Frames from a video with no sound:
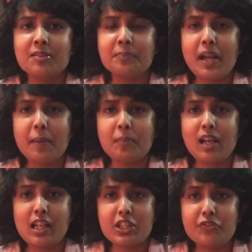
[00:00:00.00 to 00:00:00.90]
uh, मैंने अपने
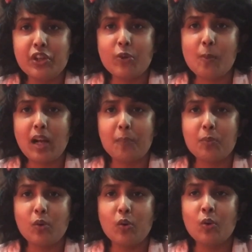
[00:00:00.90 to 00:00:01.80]
लास्ट वीडियो में आपको